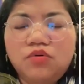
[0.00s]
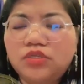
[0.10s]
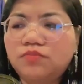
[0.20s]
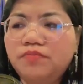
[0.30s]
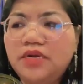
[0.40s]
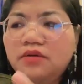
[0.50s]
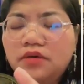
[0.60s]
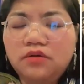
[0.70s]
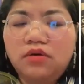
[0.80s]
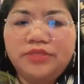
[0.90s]
quất miên
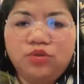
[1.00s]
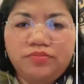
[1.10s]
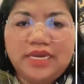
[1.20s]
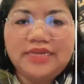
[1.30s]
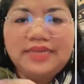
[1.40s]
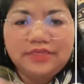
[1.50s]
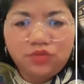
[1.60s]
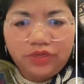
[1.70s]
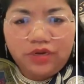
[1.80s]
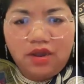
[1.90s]
hướng còn mà chụp tay tay
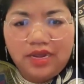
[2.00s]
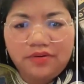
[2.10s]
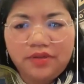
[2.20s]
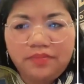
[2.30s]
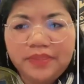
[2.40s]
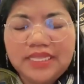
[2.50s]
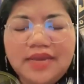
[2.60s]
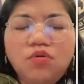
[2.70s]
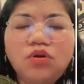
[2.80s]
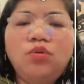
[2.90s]
chui đỏ ỏi, bàn
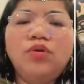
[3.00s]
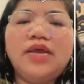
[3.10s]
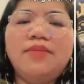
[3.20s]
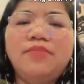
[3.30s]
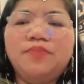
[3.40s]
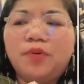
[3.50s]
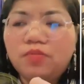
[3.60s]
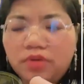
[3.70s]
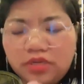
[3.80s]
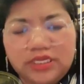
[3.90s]
tay quất luôn anh mình
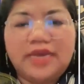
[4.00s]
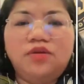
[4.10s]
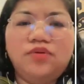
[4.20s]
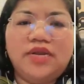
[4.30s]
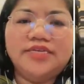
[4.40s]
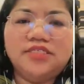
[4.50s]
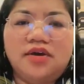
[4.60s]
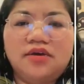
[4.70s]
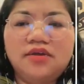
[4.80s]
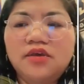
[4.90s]
prom đỏ sẻ luôn anh
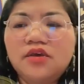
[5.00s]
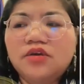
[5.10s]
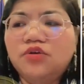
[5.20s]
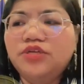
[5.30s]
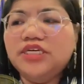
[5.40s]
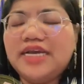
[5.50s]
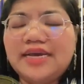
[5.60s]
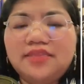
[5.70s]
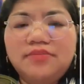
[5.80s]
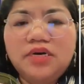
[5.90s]
sao? Đôi chiếc
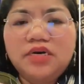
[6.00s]
ca từ